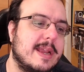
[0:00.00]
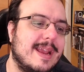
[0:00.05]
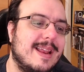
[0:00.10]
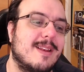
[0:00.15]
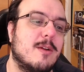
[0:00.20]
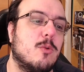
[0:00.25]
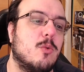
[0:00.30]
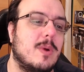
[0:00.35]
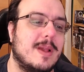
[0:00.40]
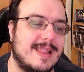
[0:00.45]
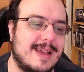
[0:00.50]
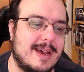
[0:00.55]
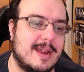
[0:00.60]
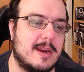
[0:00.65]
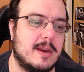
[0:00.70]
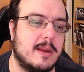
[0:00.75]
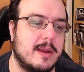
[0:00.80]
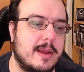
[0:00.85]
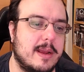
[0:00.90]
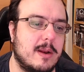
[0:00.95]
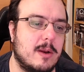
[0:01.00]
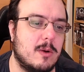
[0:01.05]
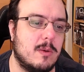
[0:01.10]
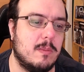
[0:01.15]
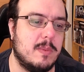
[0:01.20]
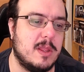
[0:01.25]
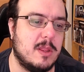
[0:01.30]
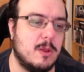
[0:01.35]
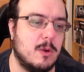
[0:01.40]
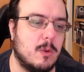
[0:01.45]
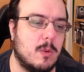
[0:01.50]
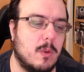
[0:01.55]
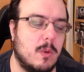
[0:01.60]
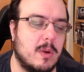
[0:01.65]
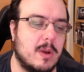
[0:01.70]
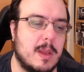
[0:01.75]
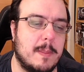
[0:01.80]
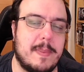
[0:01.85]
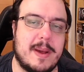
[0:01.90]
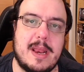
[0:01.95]
el cuidar el
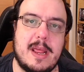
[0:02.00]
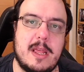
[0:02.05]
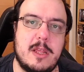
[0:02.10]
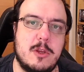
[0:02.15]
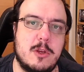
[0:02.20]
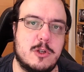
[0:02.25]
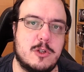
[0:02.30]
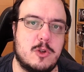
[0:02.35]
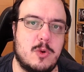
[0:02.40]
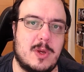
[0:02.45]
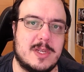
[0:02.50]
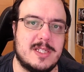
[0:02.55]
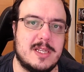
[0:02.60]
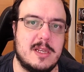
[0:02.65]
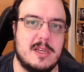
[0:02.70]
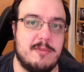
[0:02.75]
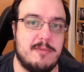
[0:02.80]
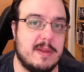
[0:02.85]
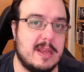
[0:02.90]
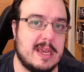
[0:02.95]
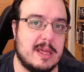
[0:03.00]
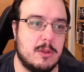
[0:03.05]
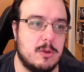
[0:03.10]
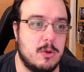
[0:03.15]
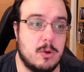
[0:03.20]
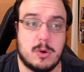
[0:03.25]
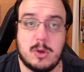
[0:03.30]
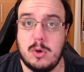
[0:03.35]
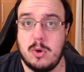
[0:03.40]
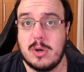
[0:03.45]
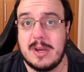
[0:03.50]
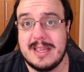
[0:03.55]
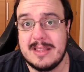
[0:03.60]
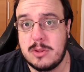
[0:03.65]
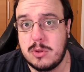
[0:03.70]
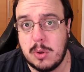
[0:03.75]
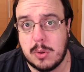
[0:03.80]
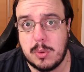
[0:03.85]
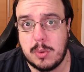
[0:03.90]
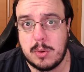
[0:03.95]
videojuego que para ellos lo ha significado, yo creo que
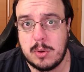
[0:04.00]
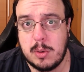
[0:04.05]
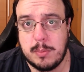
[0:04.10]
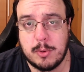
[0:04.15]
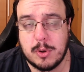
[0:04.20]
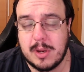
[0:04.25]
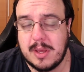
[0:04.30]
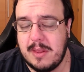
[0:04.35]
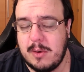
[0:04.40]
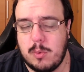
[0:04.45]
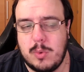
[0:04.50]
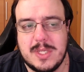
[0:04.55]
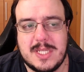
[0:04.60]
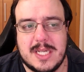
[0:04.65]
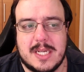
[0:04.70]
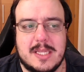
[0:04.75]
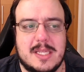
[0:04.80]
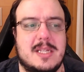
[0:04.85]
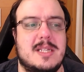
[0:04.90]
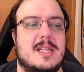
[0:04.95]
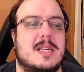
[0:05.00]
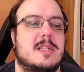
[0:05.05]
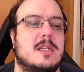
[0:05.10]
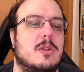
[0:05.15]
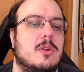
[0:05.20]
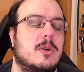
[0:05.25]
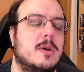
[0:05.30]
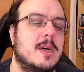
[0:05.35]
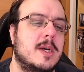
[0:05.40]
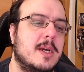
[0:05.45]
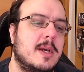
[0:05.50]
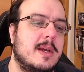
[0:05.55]
todo, ¿no? Porque The Witcher 3 ha sido